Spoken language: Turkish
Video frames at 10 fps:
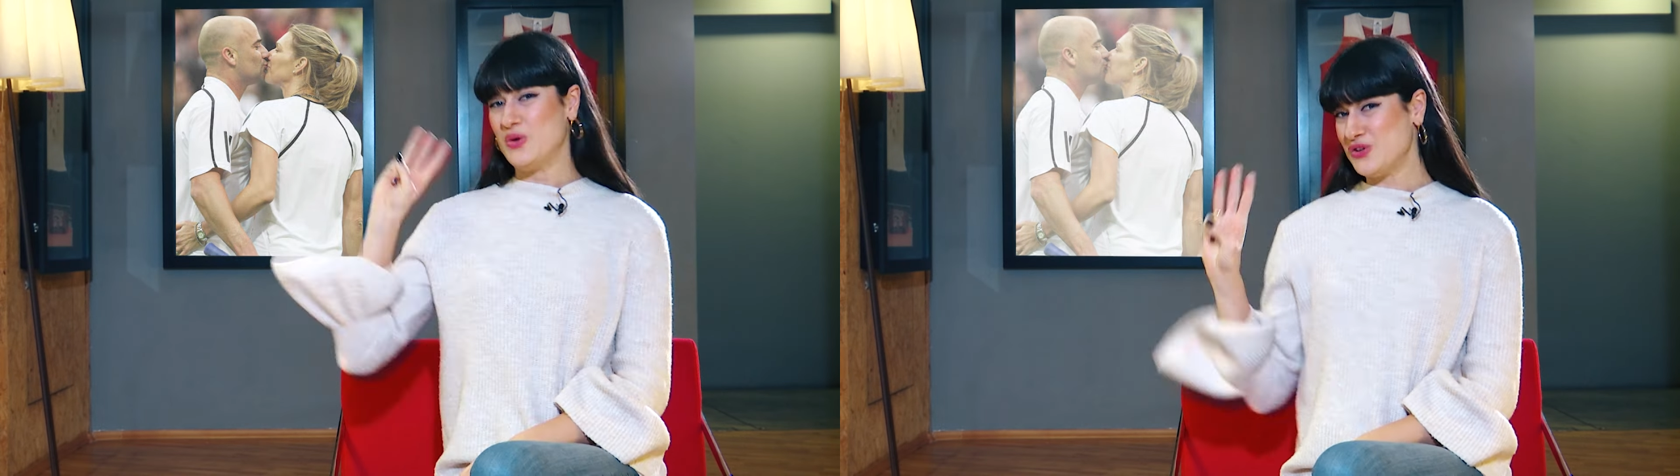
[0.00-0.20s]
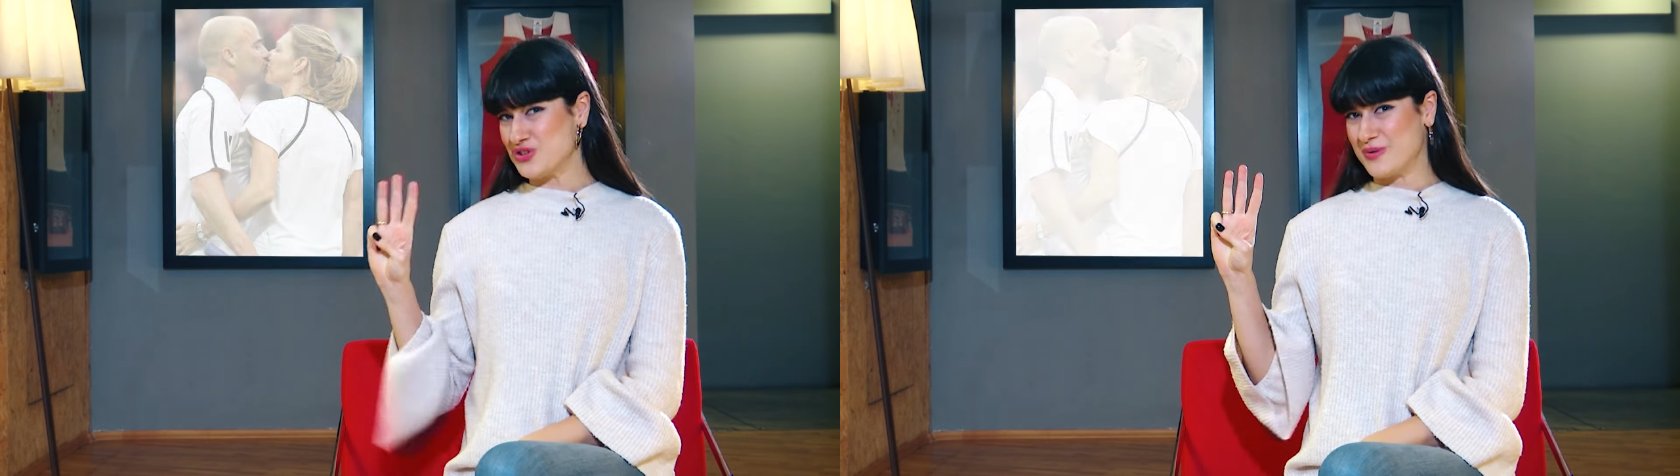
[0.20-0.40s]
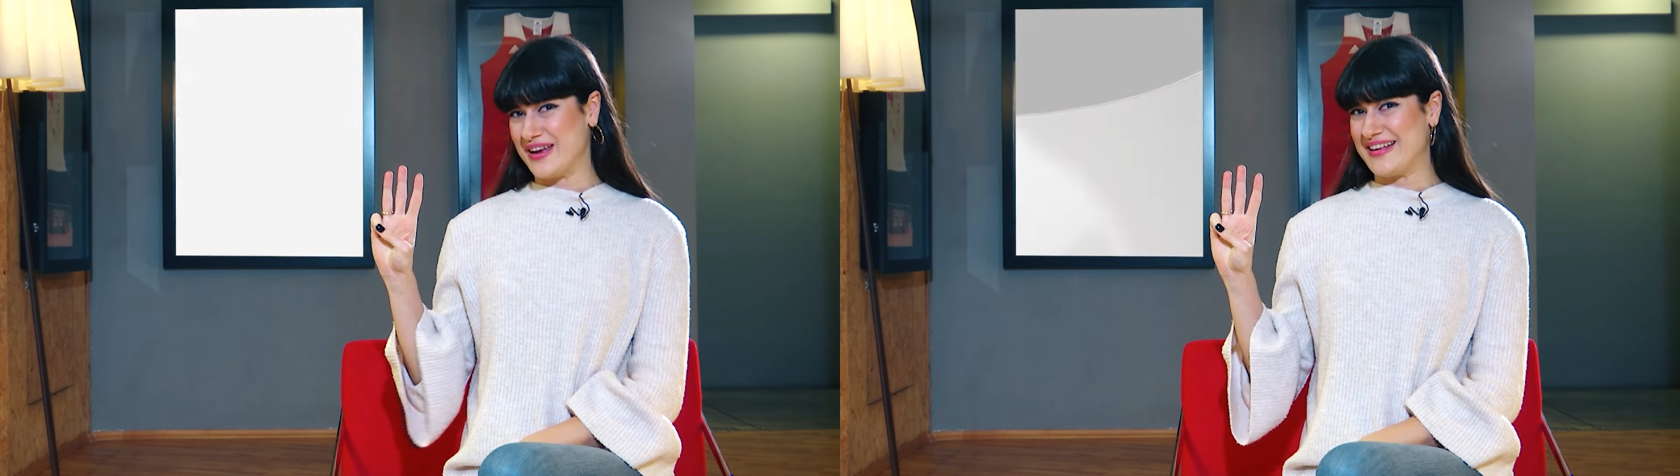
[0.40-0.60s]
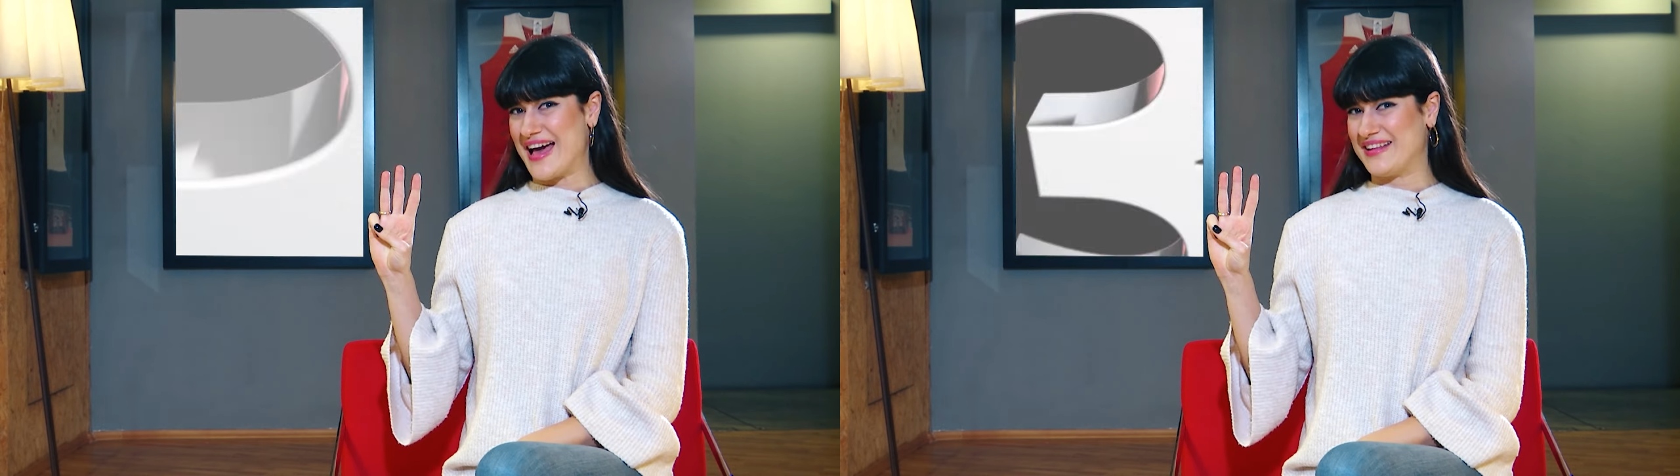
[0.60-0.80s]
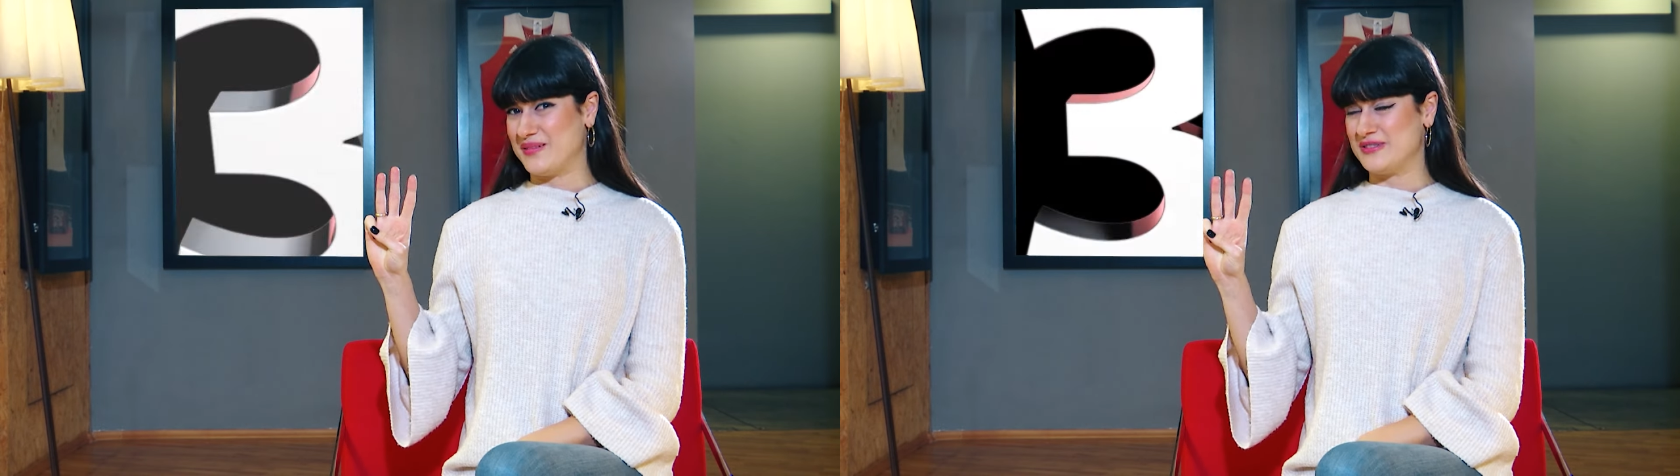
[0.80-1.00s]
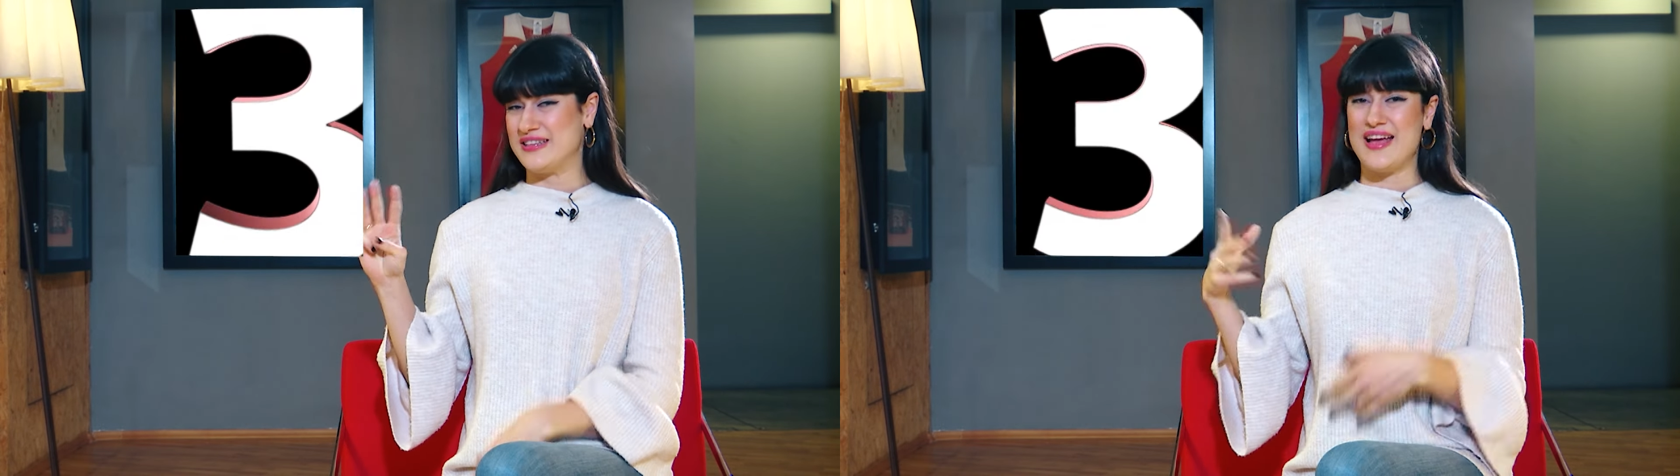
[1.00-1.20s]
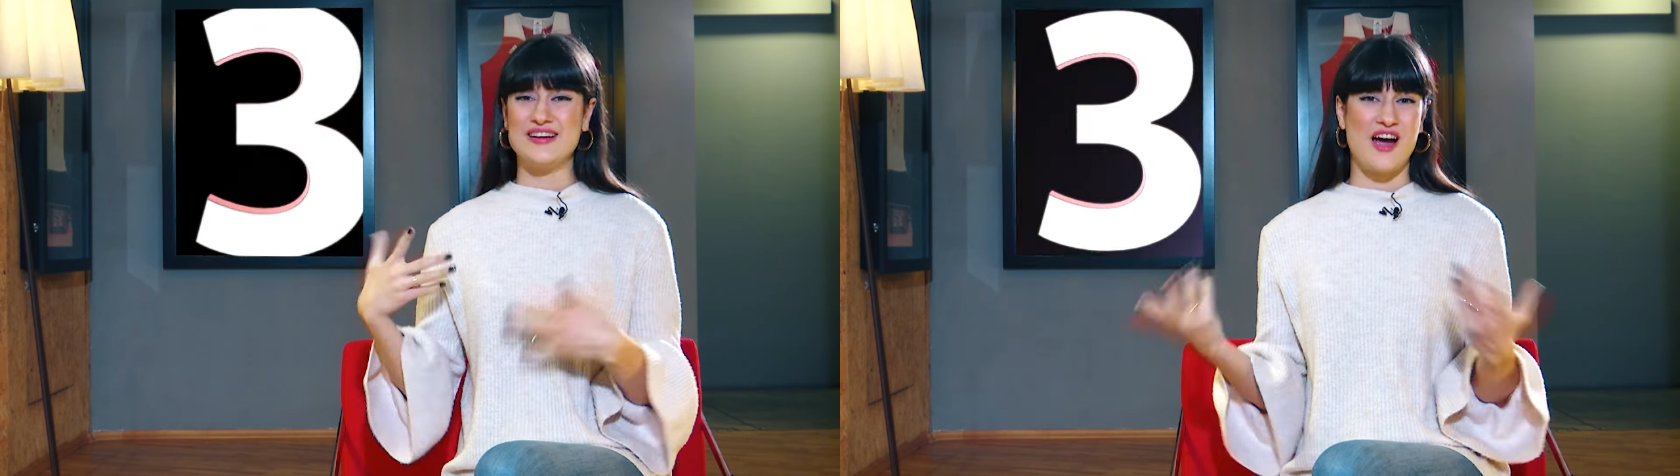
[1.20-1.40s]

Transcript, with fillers: 3 numaraya geldiğimizde